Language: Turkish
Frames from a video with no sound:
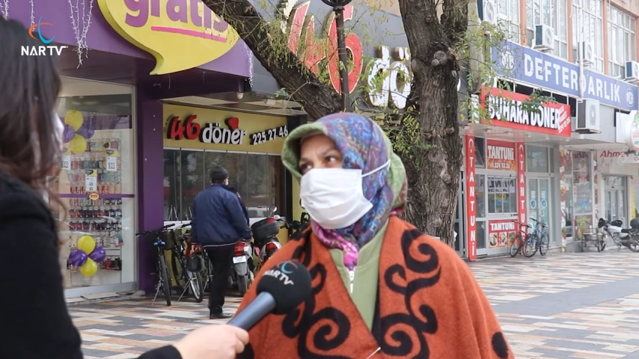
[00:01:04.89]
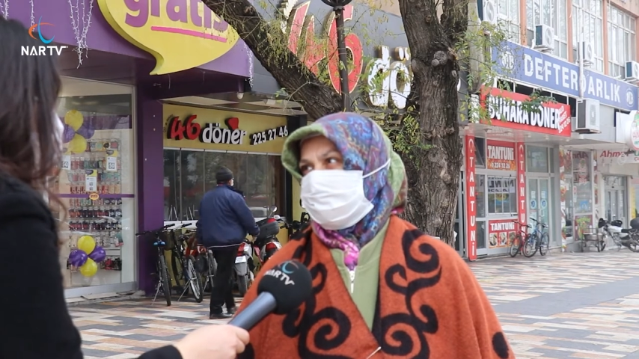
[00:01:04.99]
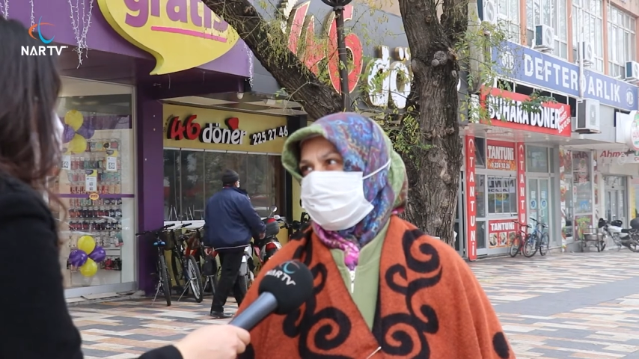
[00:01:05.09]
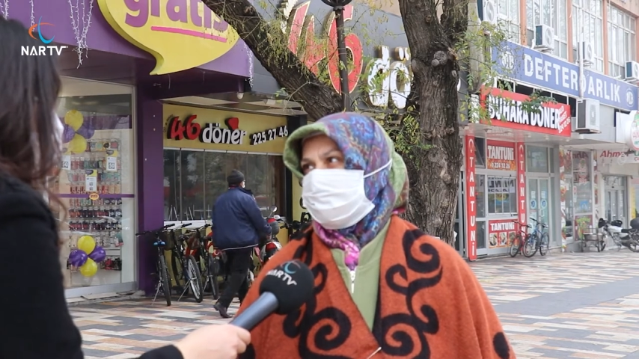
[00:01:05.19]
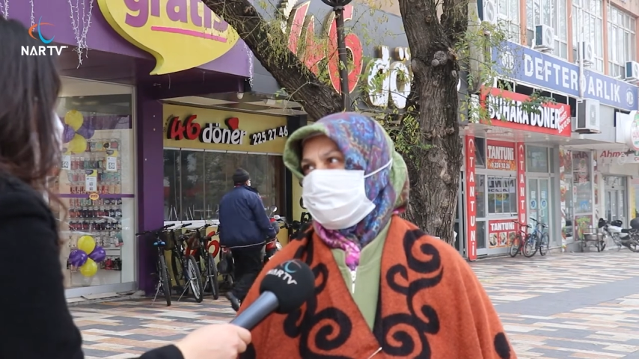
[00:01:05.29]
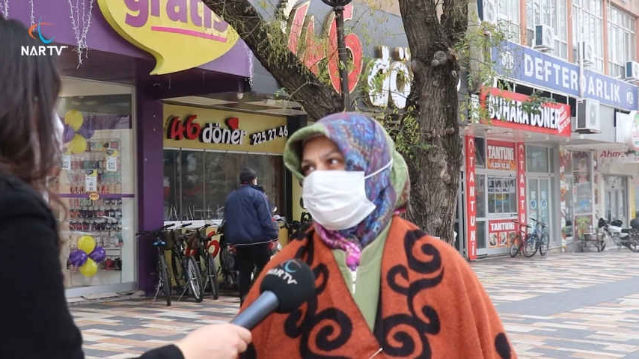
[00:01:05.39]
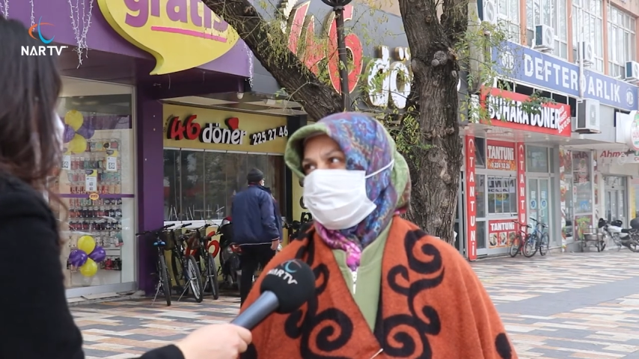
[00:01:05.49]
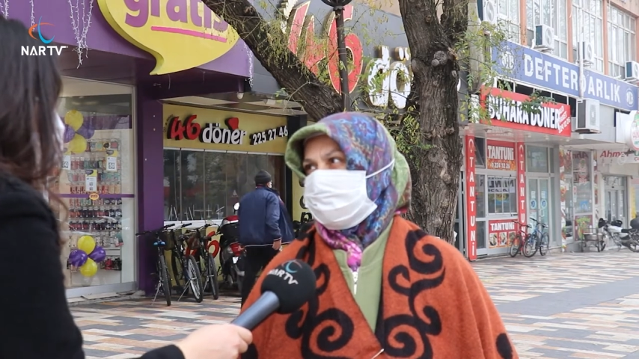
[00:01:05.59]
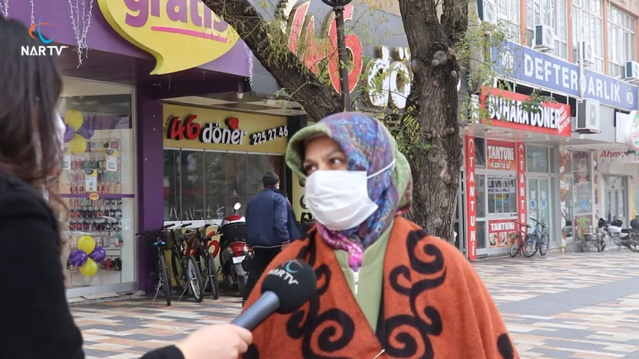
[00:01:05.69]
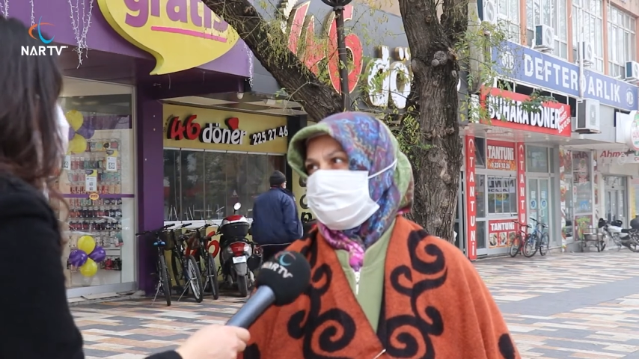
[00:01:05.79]
Evet.
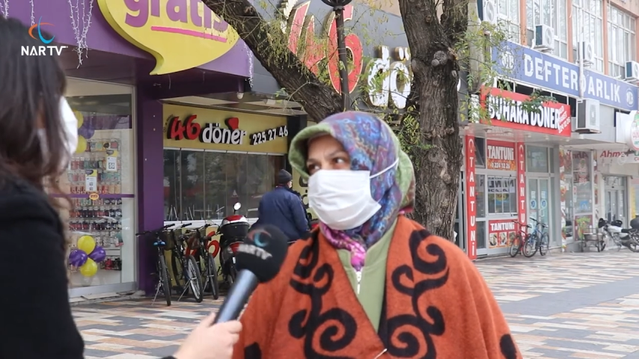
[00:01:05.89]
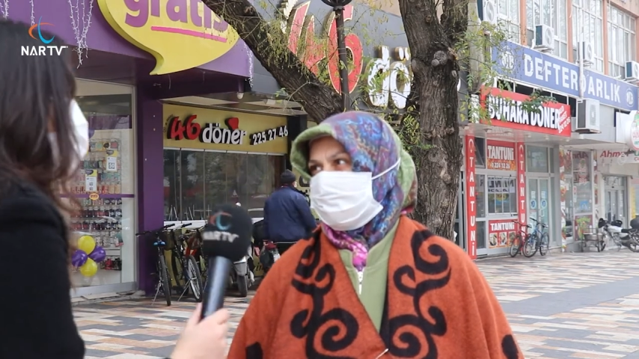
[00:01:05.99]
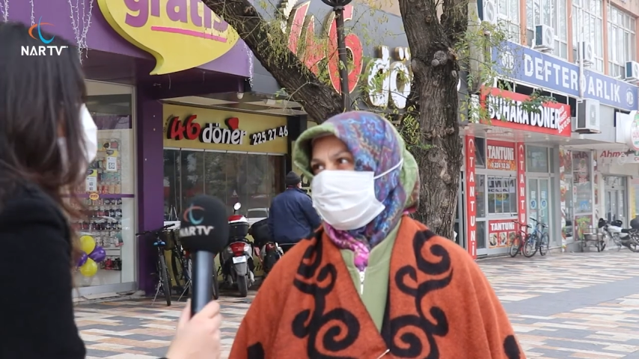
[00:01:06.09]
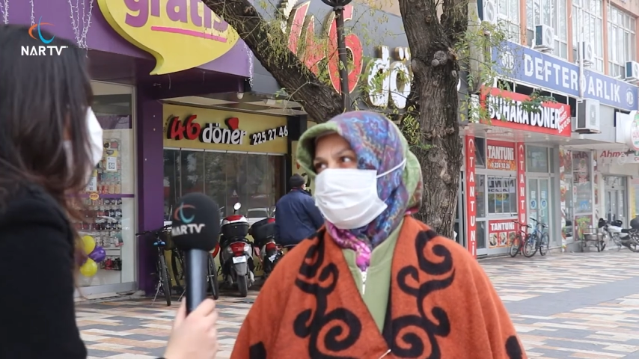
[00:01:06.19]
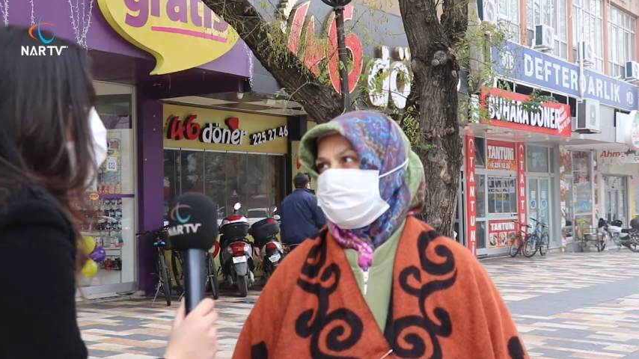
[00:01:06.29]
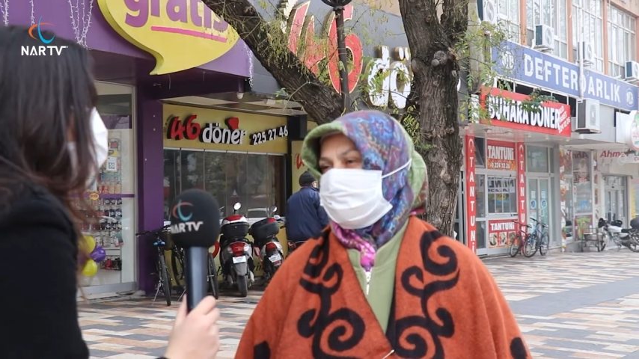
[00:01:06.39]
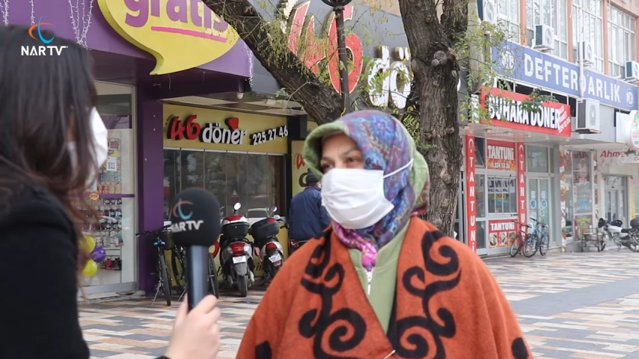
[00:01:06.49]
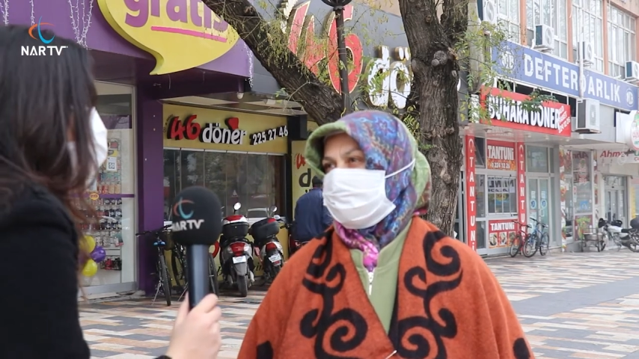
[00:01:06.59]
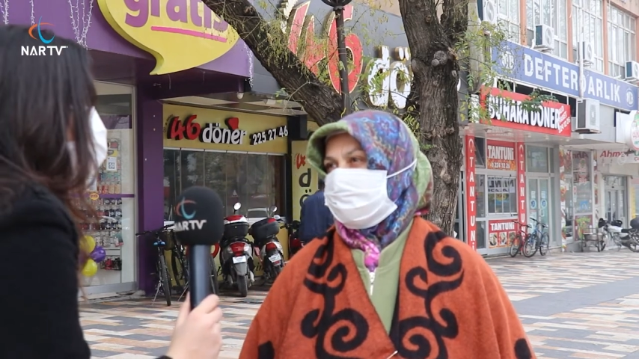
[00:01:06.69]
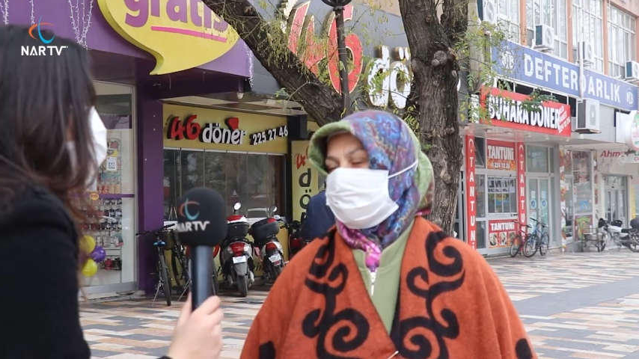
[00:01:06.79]
Neden böyle bozuldu.
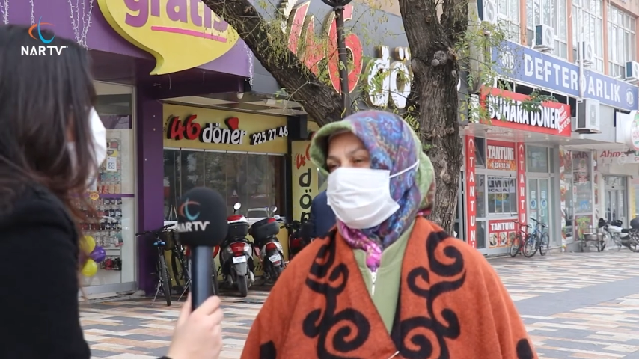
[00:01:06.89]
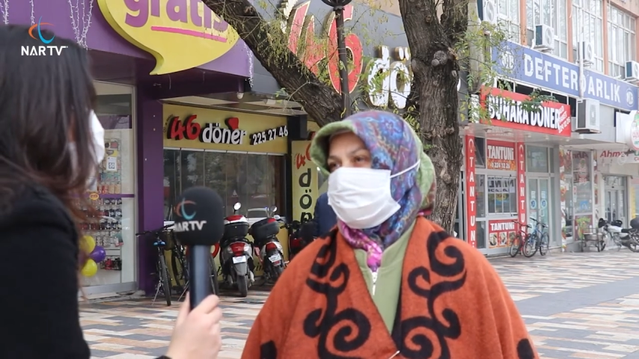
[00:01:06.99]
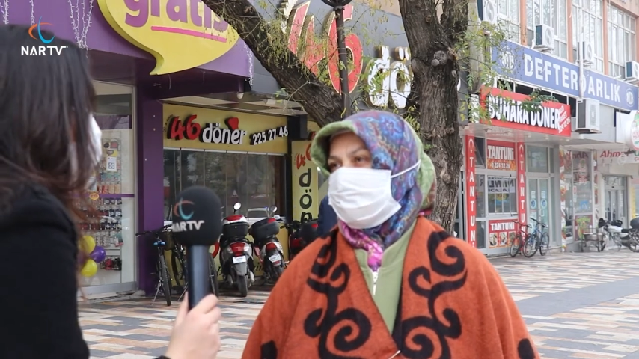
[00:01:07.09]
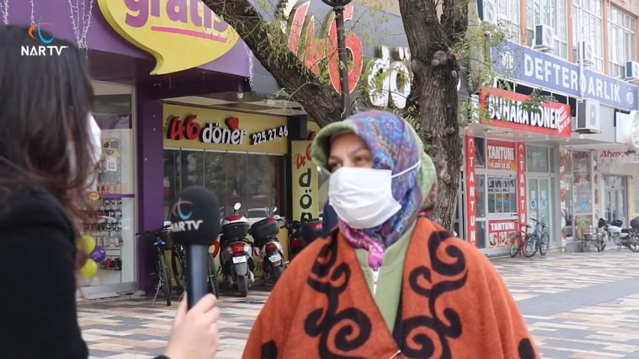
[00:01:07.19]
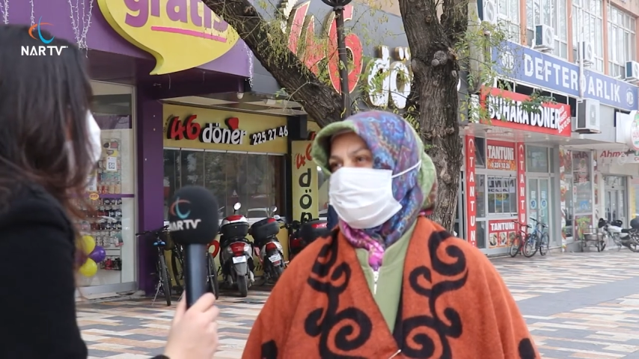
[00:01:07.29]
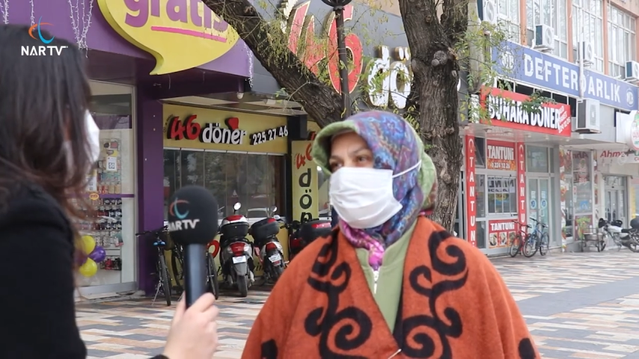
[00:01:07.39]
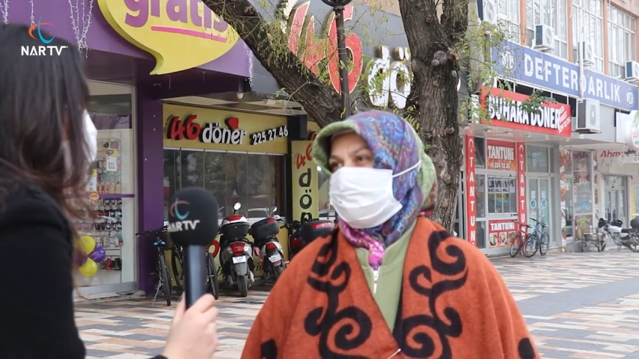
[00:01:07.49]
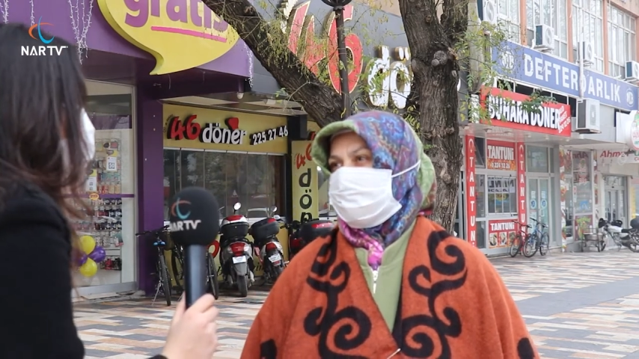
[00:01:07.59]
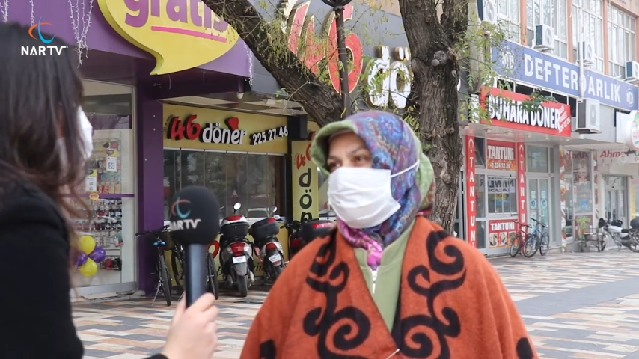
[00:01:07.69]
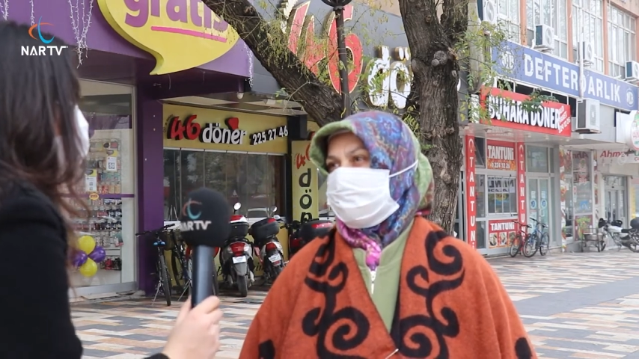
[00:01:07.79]
düşünüyorsunuz? Sizi böyle
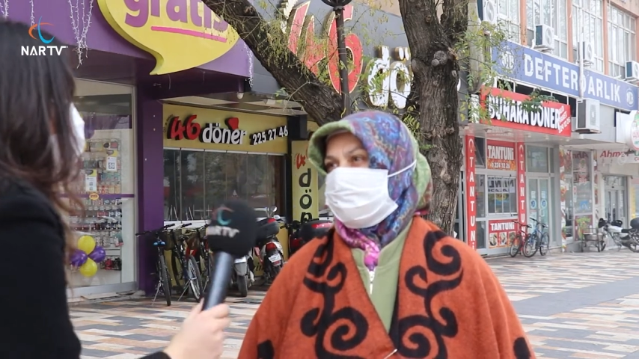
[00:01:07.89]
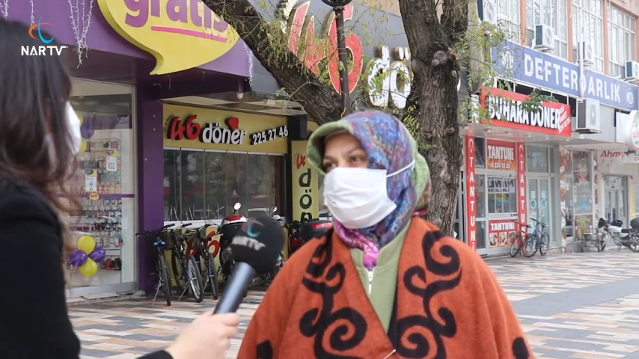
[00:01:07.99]
düşündüren nedir?